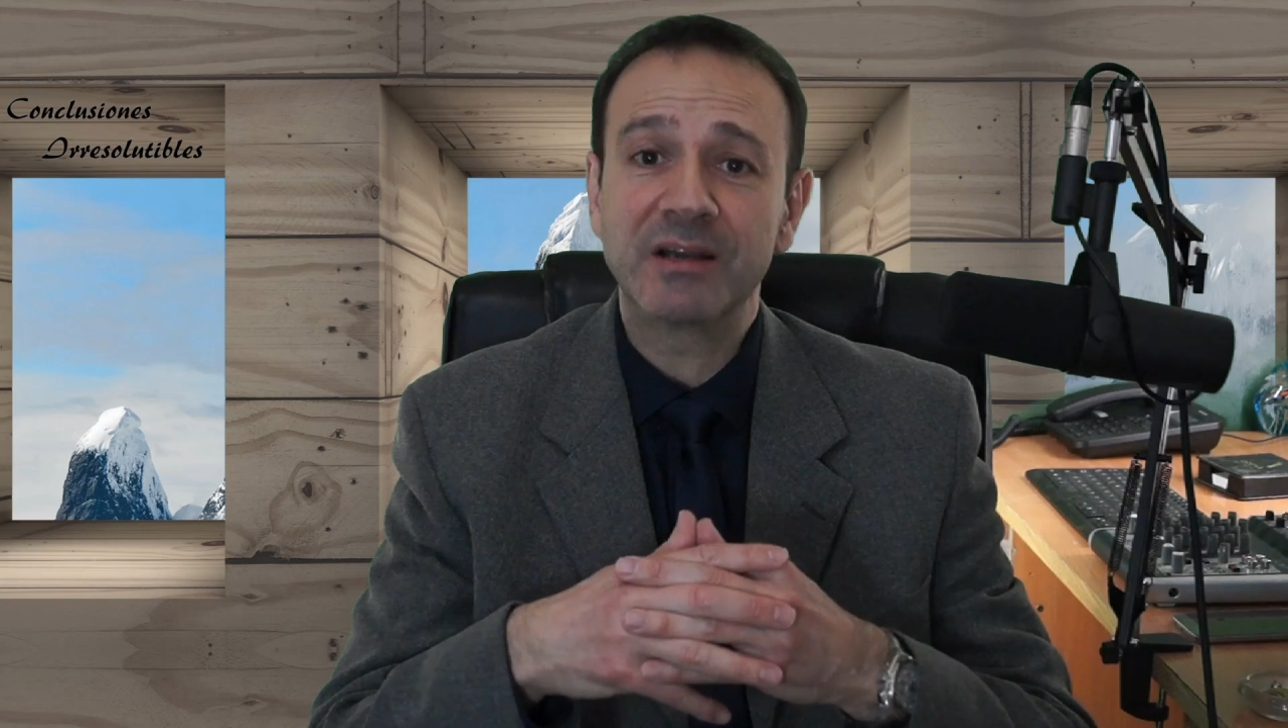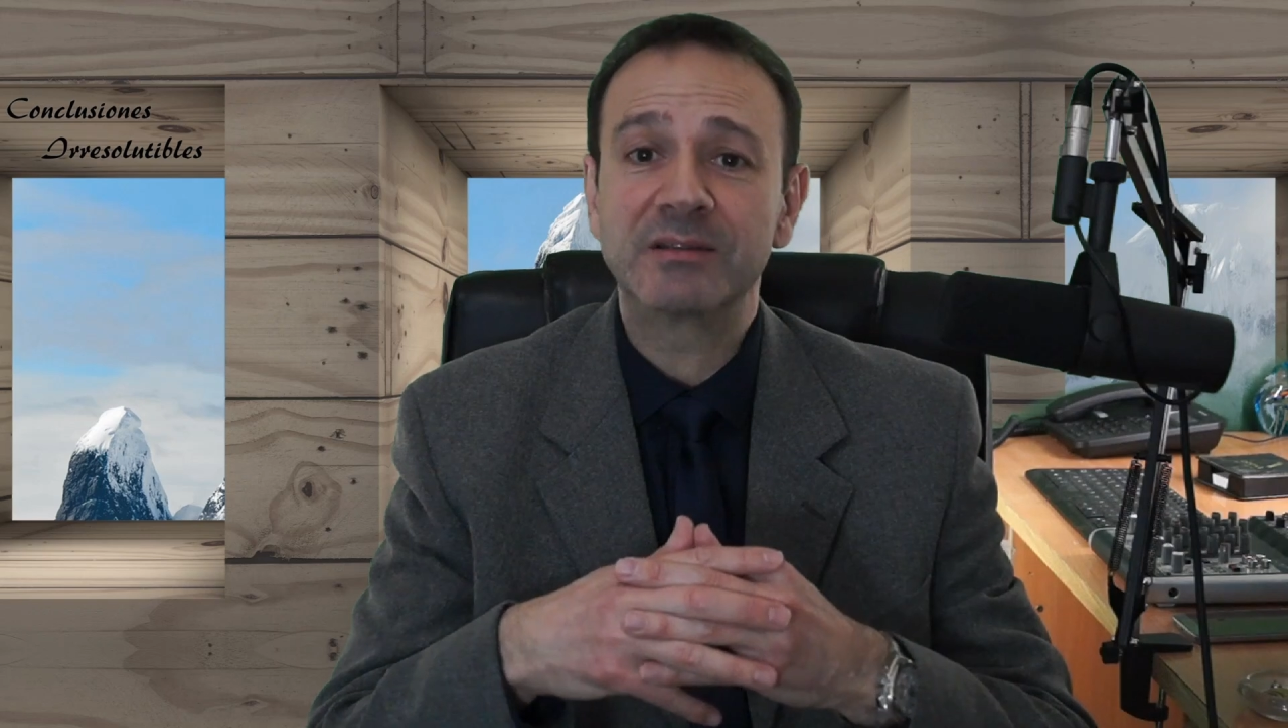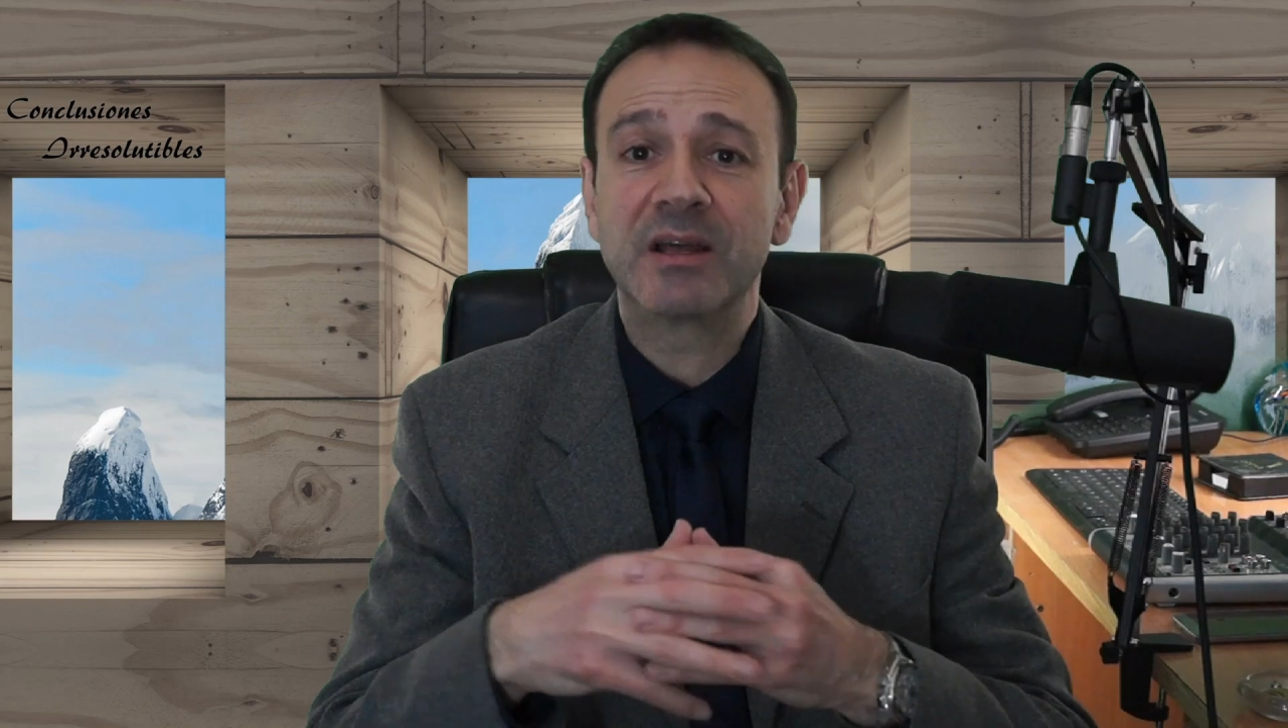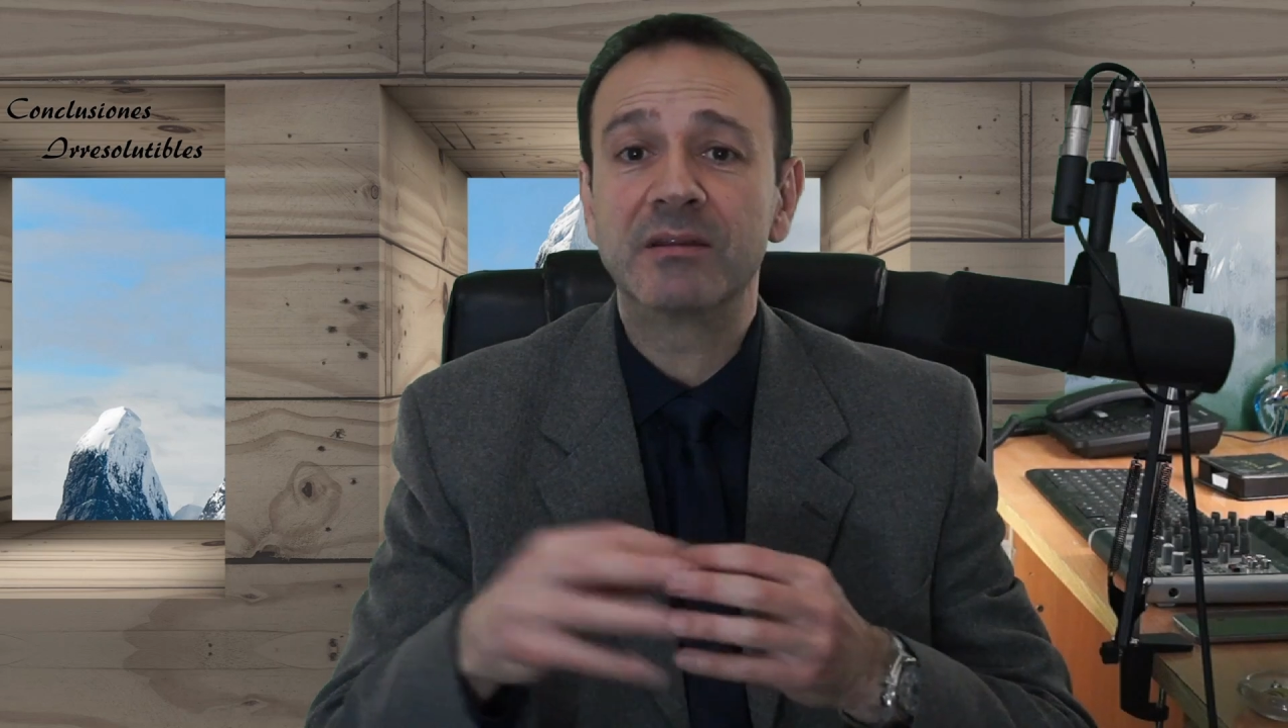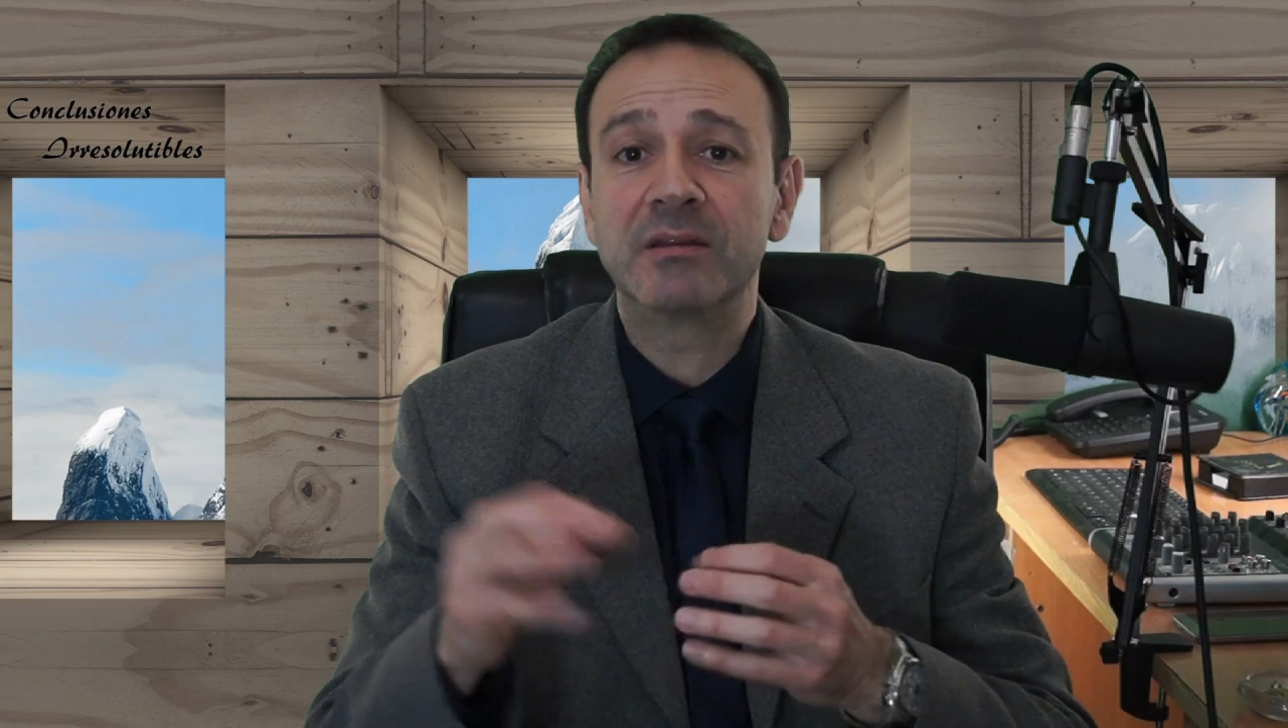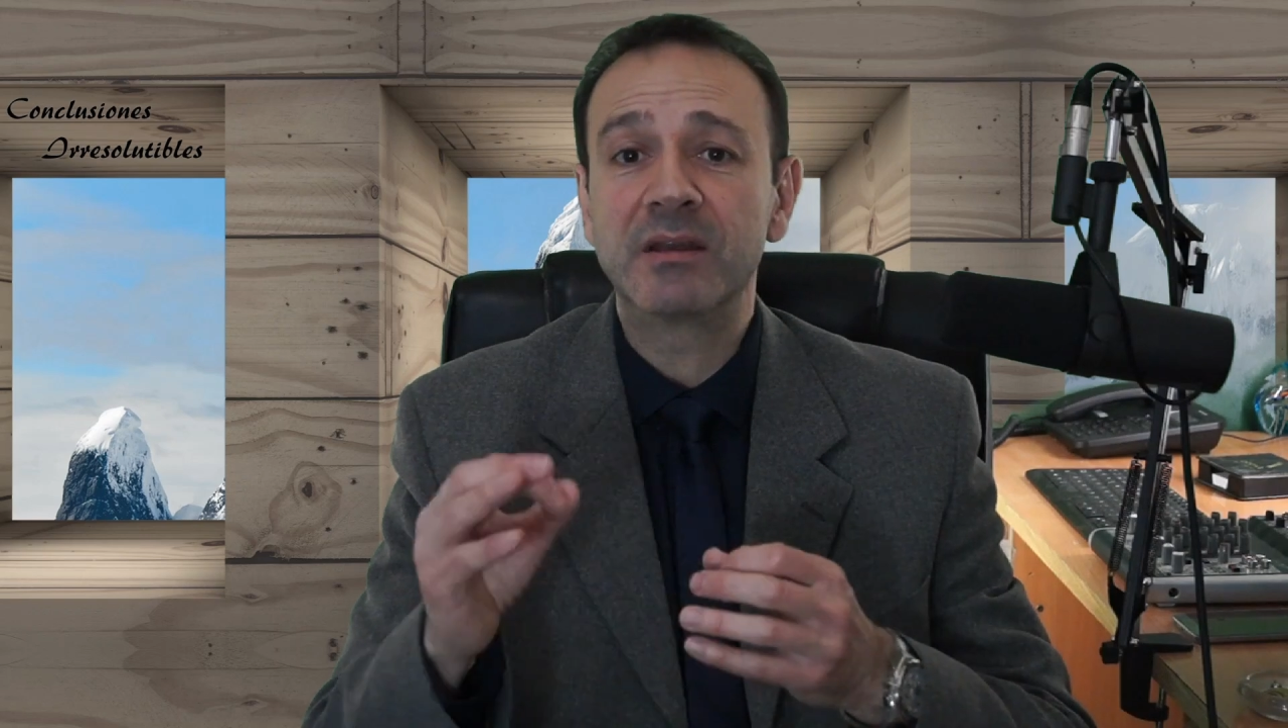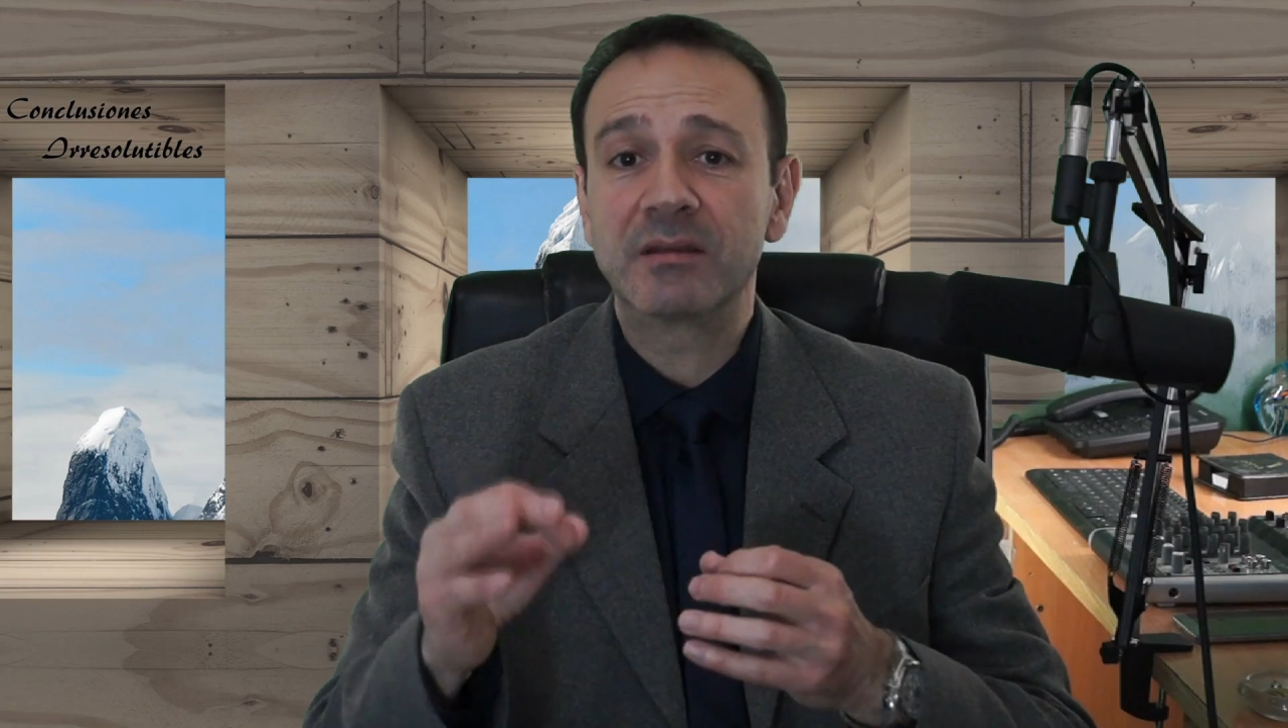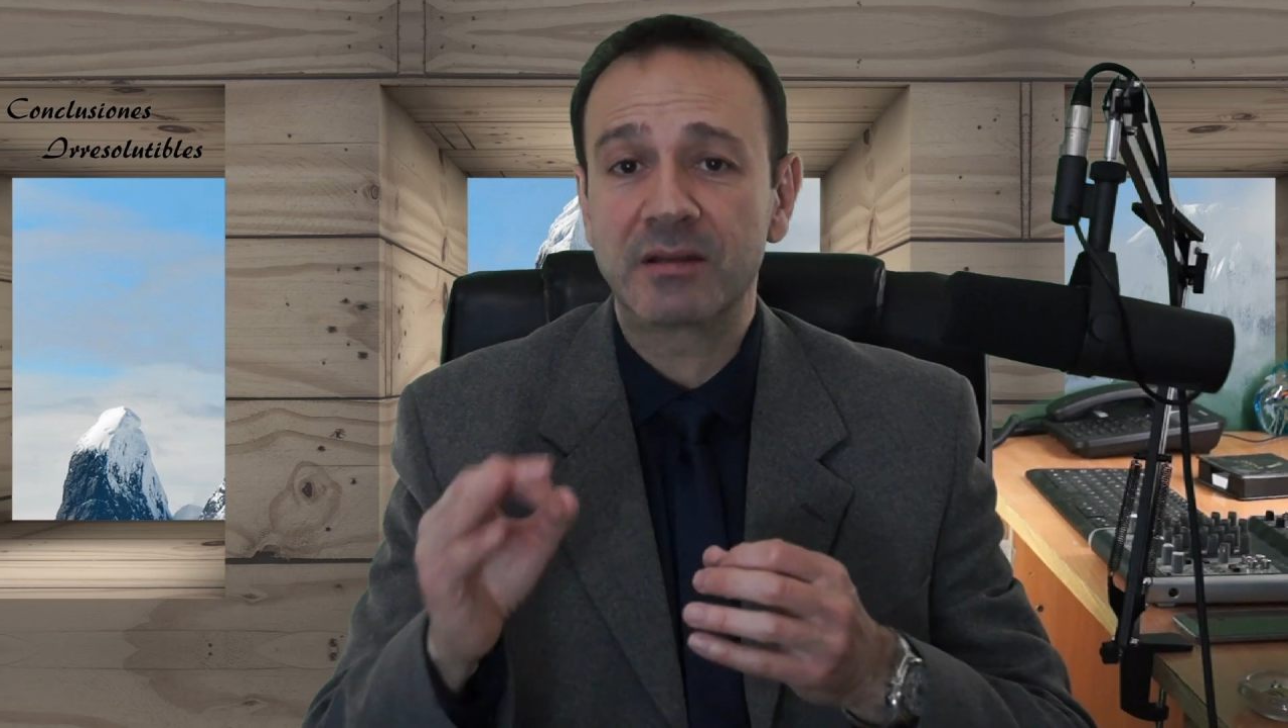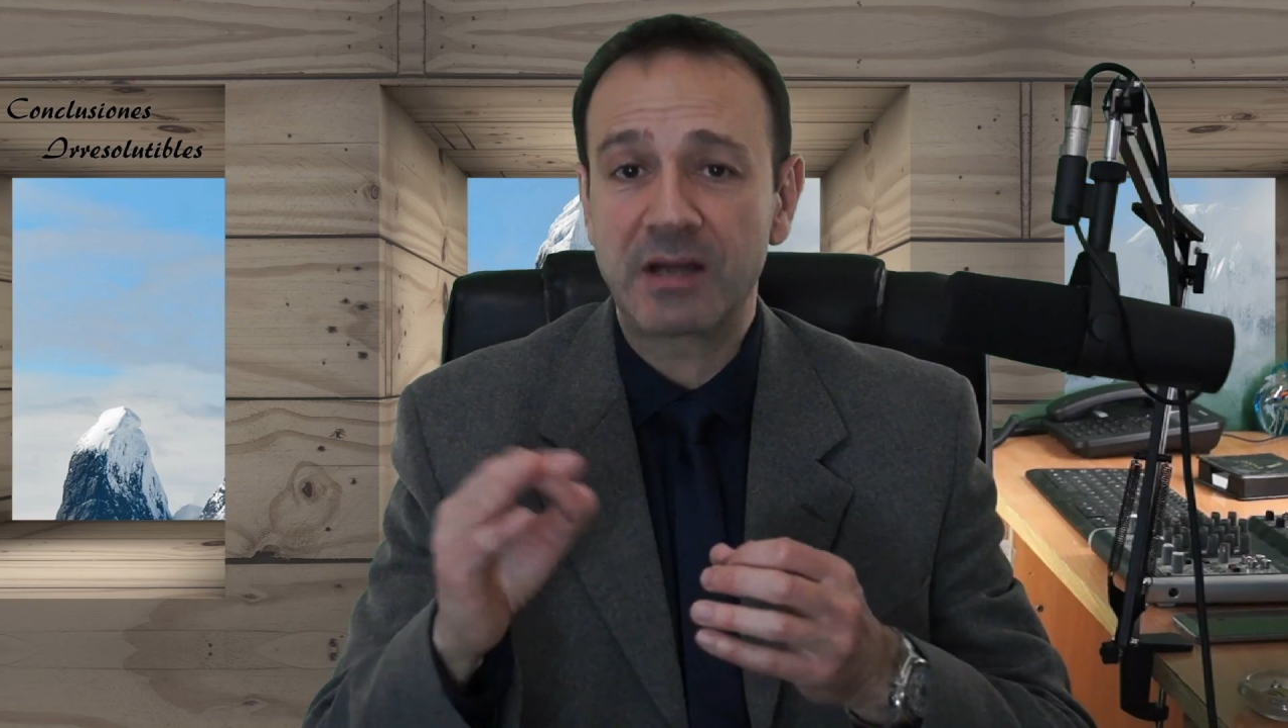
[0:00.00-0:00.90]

está 10